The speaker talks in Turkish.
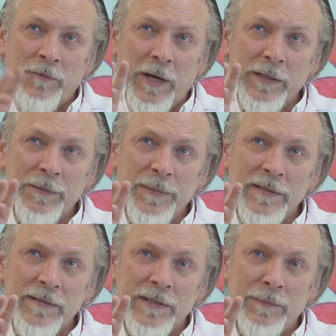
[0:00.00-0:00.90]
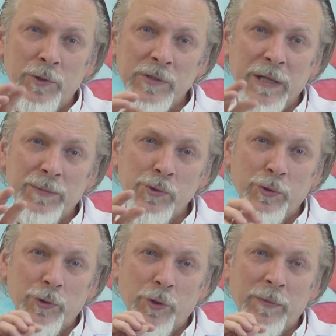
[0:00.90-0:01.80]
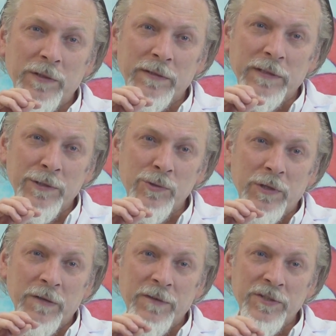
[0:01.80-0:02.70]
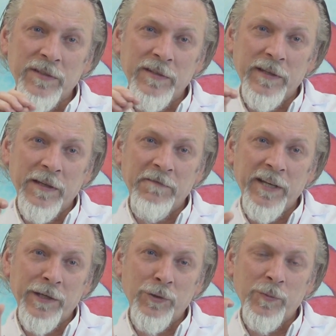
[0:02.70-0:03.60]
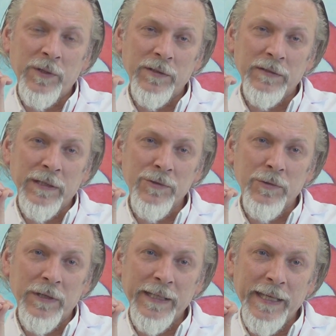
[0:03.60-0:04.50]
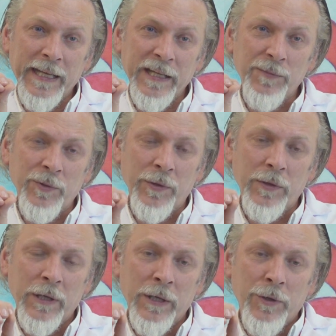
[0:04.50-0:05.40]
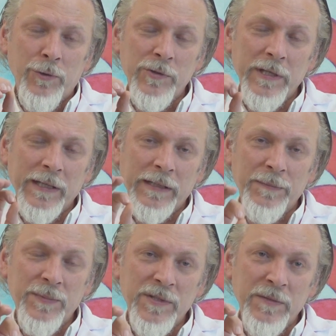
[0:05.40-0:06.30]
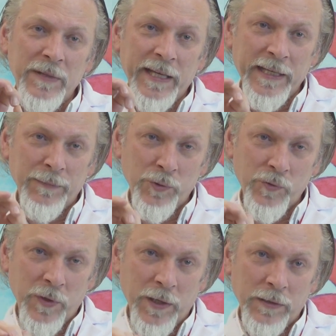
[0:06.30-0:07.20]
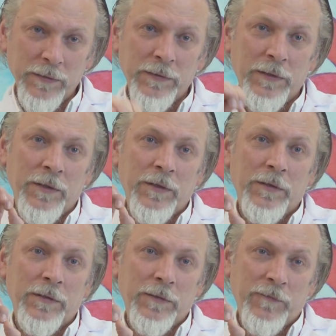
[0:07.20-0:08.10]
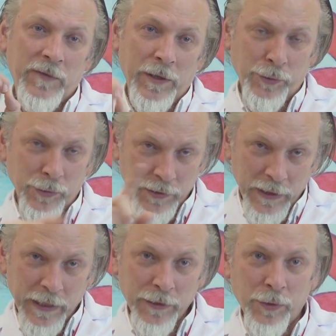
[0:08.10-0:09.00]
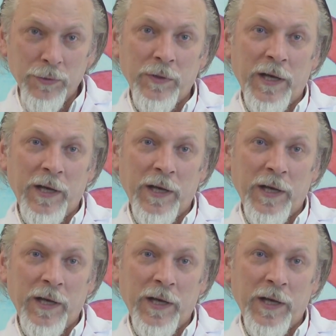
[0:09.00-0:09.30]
farklı besleyip özel bir sorun olmadıktan sonra, vejeteryan, vegan olmadıktan sonra gerekmiyor. Özellikle bizim Ege mutfağı ve onun dahil olduğu